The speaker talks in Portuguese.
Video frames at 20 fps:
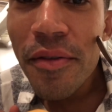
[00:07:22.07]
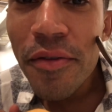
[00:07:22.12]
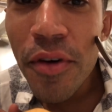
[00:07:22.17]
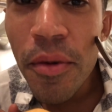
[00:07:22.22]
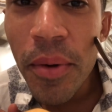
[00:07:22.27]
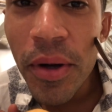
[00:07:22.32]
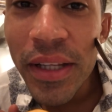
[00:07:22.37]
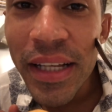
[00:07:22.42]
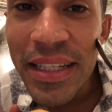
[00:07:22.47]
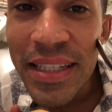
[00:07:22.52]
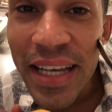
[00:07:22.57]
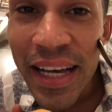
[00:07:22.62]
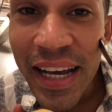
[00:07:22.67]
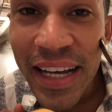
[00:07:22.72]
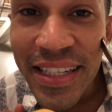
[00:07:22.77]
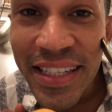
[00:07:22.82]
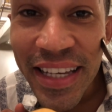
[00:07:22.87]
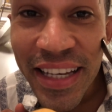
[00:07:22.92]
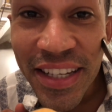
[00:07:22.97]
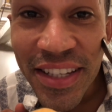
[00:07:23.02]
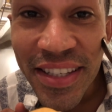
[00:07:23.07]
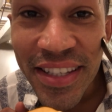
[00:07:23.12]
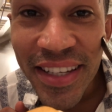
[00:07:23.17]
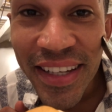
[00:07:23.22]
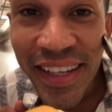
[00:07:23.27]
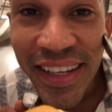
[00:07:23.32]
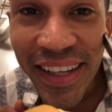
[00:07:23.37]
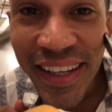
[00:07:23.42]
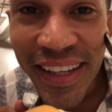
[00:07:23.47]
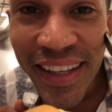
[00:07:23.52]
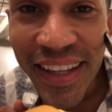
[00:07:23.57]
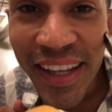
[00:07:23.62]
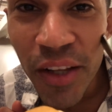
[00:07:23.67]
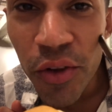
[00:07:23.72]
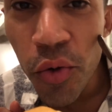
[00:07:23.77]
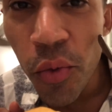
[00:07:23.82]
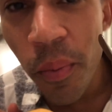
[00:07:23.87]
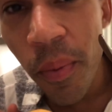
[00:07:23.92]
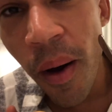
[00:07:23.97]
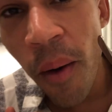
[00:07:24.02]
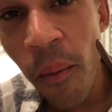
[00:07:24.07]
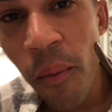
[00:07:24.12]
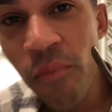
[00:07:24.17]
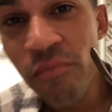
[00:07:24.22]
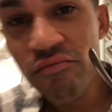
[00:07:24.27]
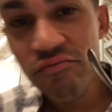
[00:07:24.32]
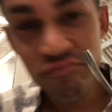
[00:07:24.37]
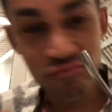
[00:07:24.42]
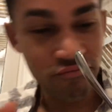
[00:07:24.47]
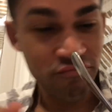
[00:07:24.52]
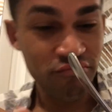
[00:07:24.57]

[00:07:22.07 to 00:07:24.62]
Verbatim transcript: Vou botar essa casquinha de siri dentro do pão.